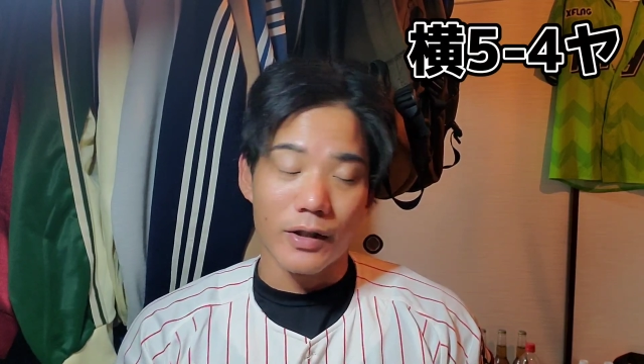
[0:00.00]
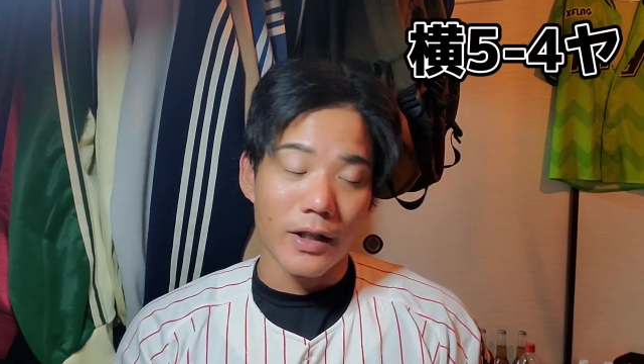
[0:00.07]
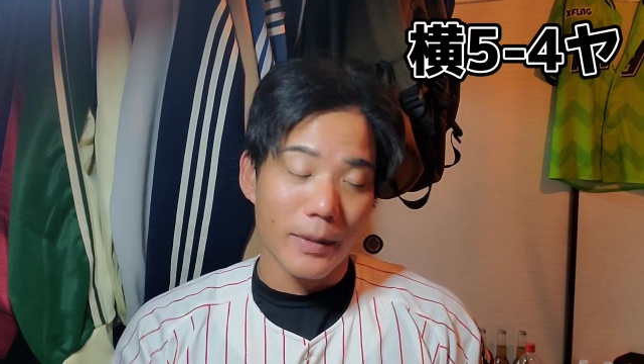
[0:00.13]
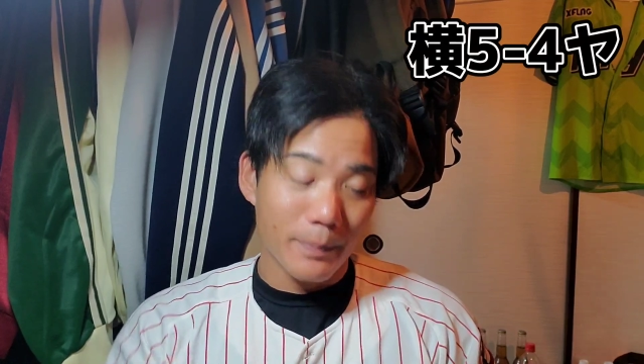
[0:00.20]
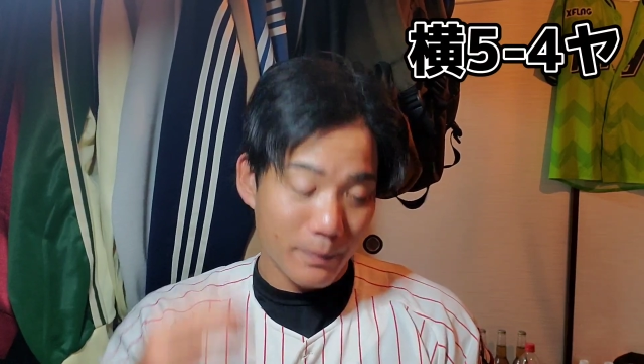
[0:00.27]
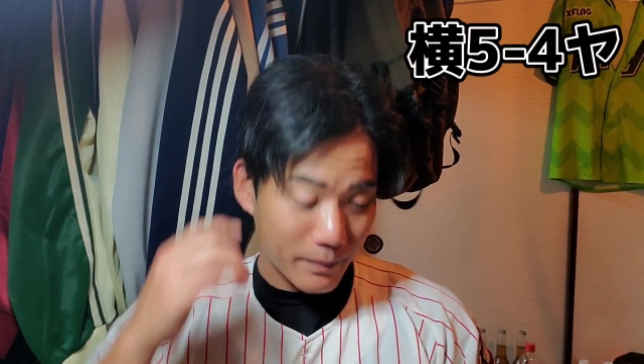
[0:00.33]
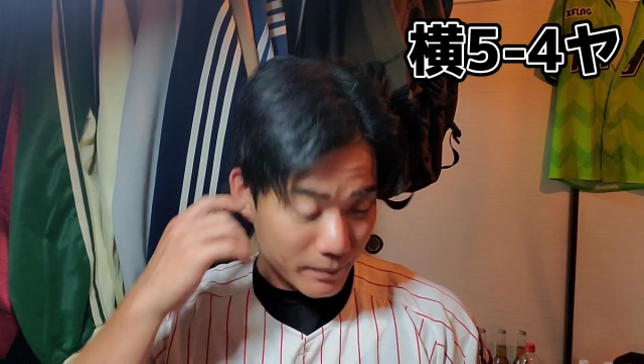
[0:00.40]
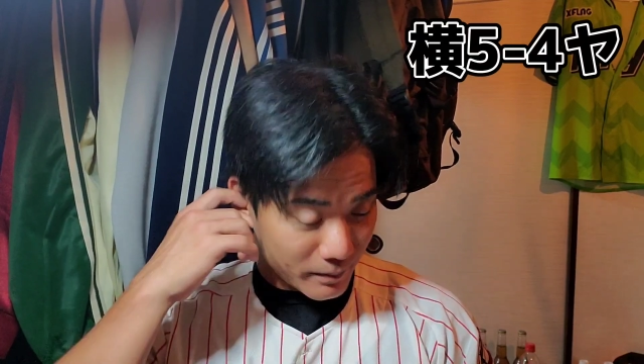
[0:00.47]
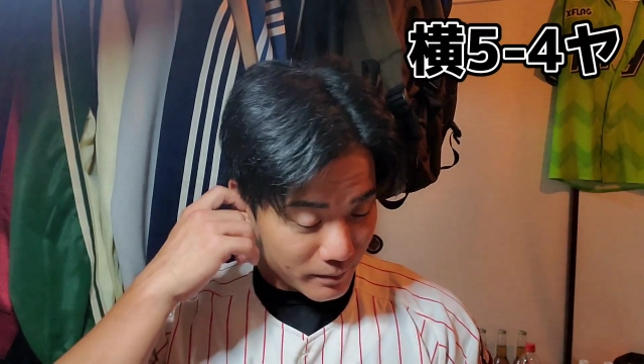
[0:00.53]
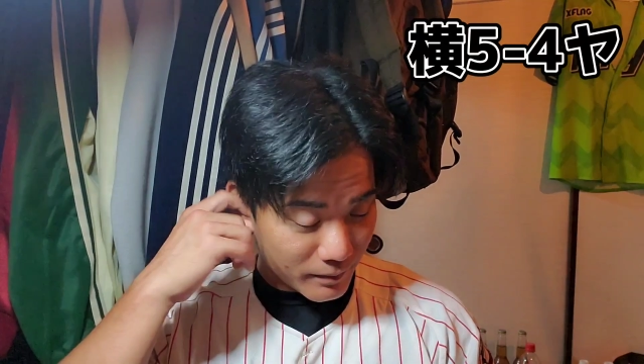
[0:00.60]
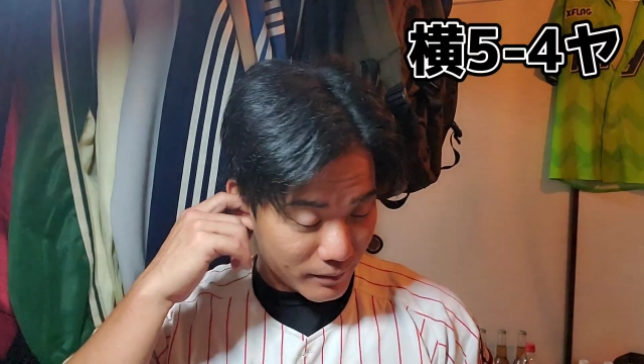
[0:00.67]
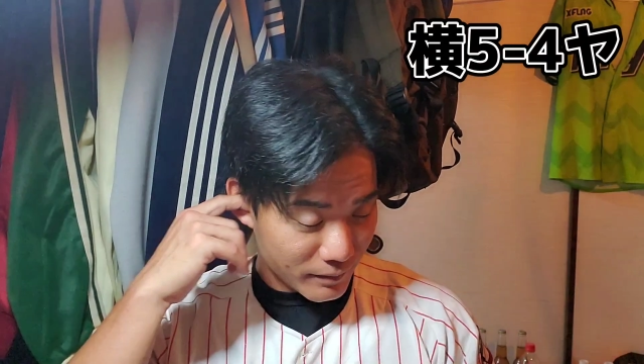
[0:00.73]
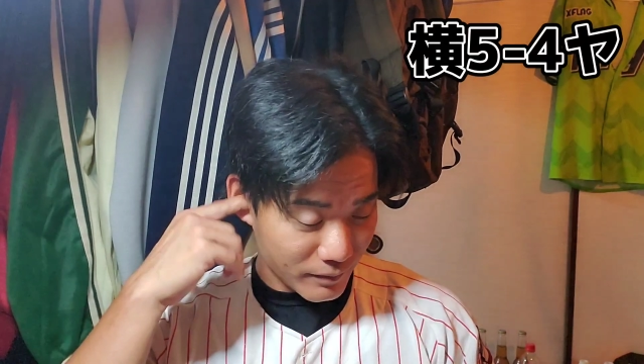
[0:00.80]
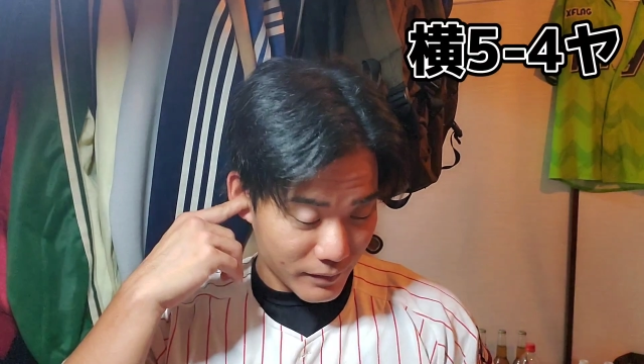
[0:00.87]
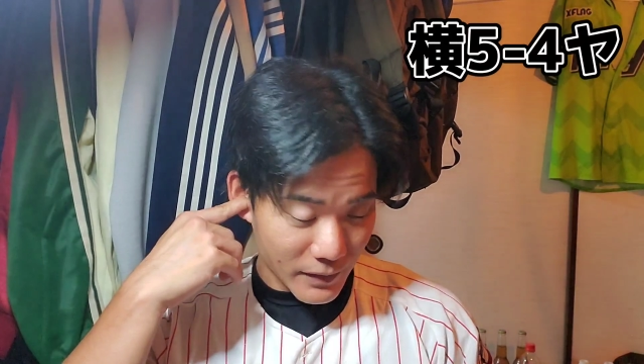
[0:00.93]
で
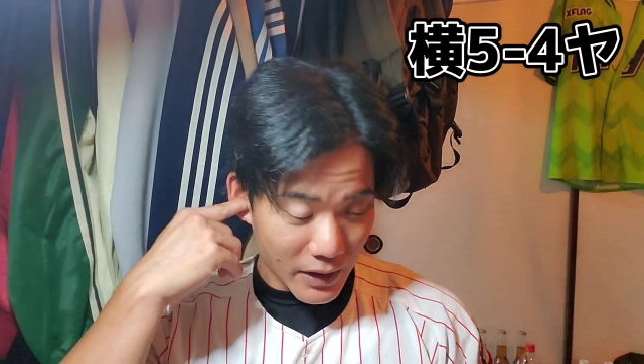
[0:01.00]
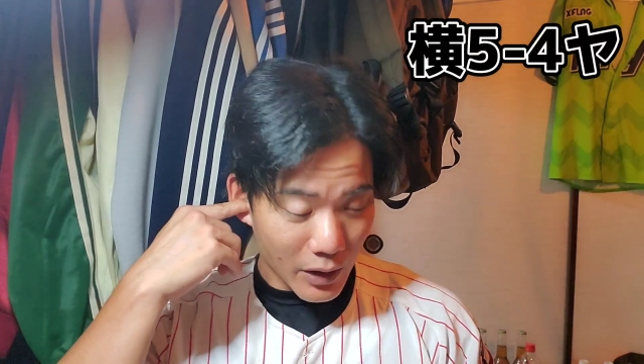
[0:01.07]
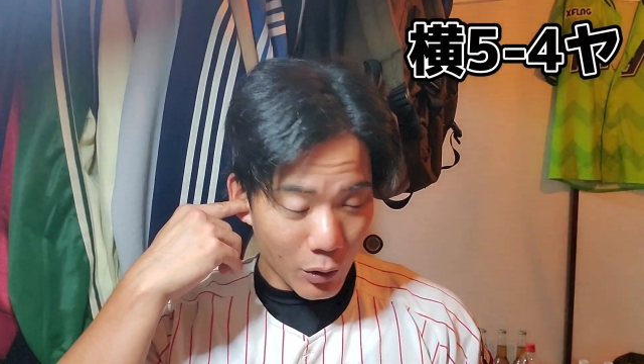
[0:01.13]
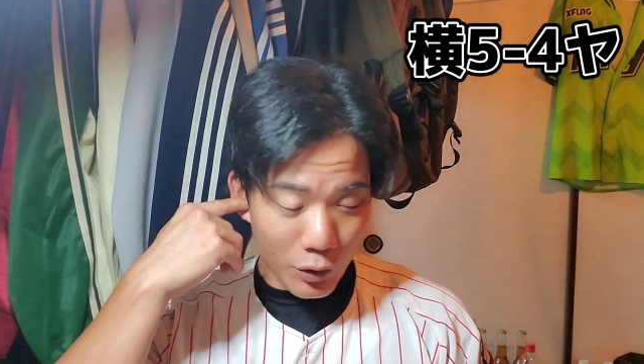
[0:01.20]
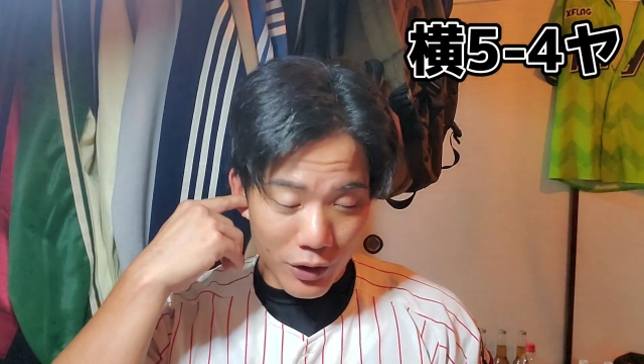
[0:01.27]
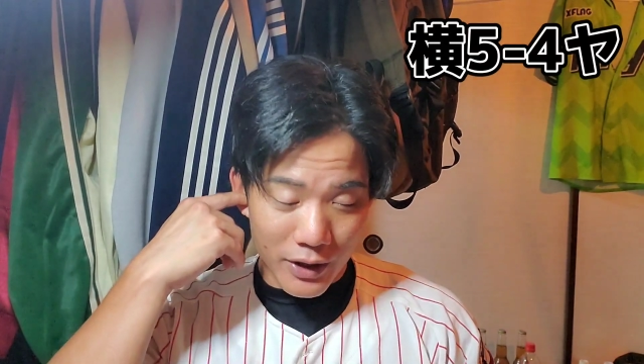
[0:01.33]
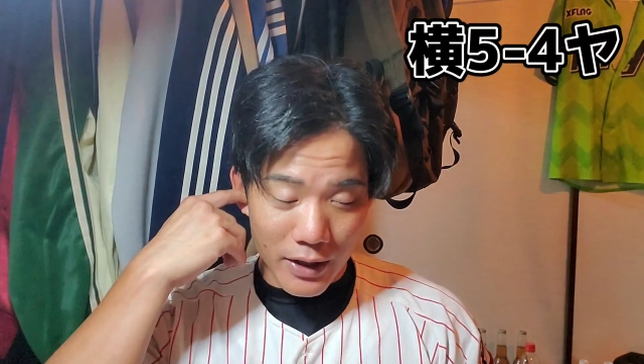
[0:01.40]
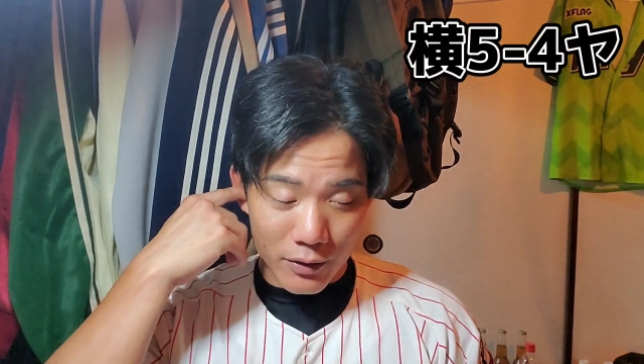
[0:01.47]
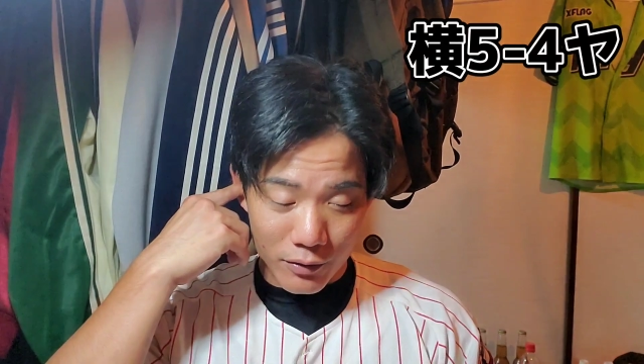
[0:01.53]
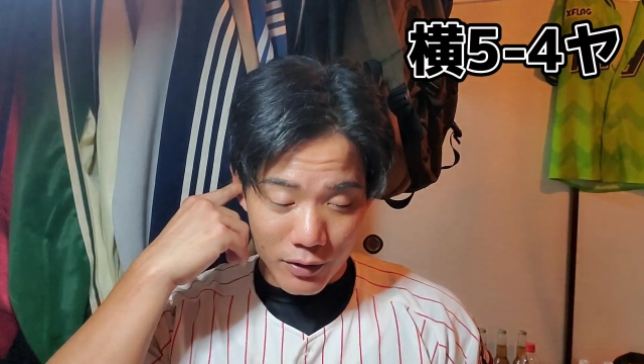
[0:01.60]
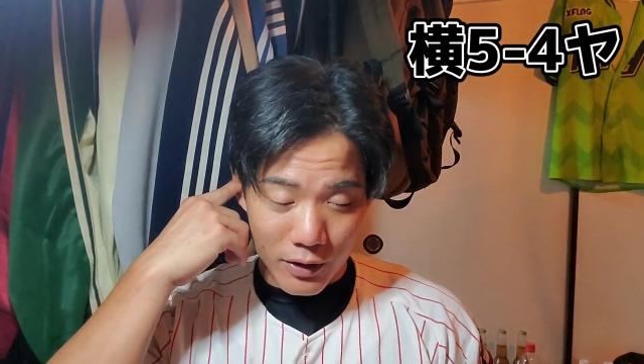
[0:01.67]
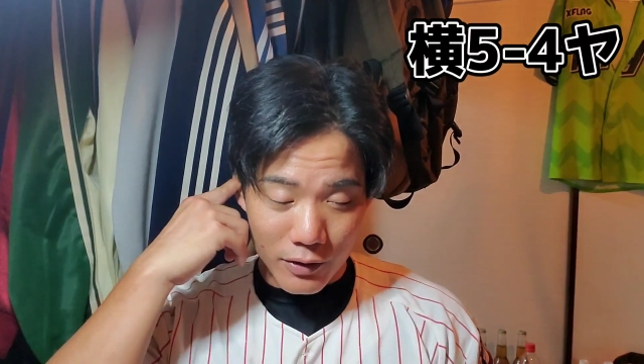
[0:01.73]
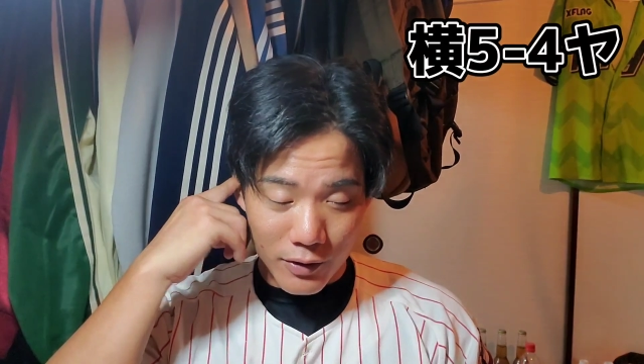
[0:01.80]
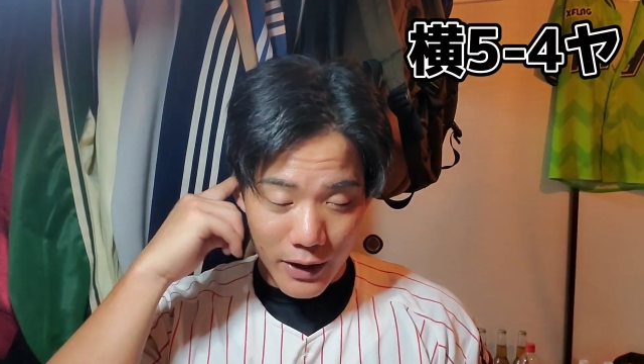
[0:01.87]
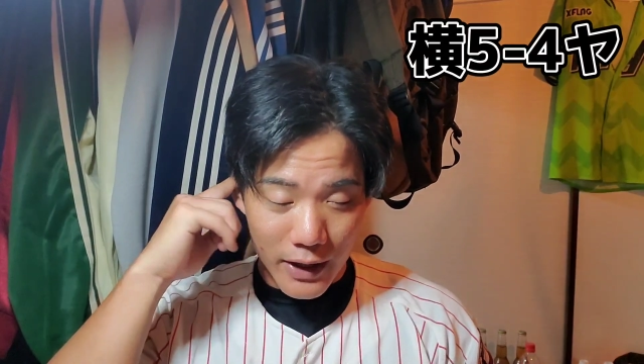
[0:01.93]
降りてるっ
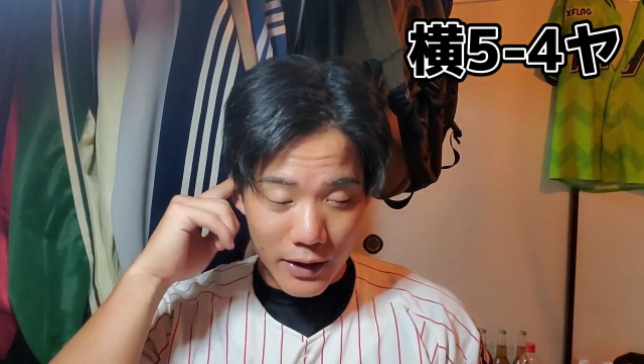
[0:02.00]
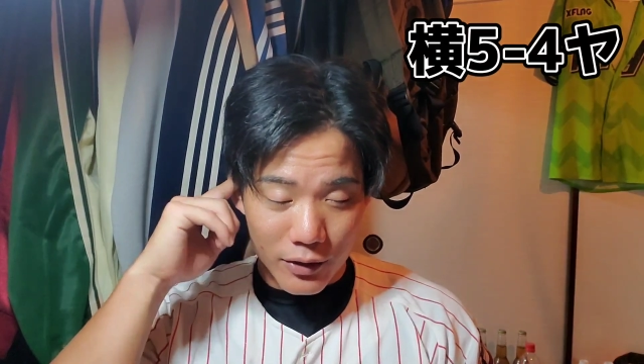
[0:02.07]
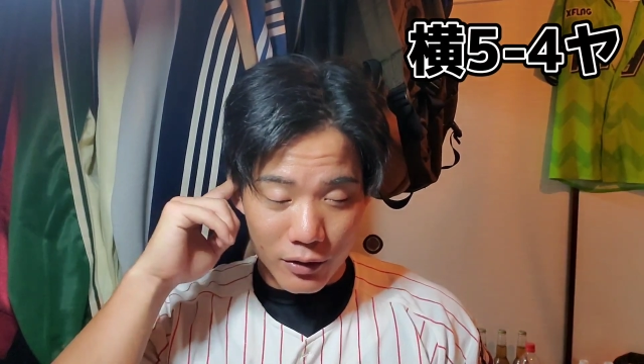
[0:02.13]
ていうね、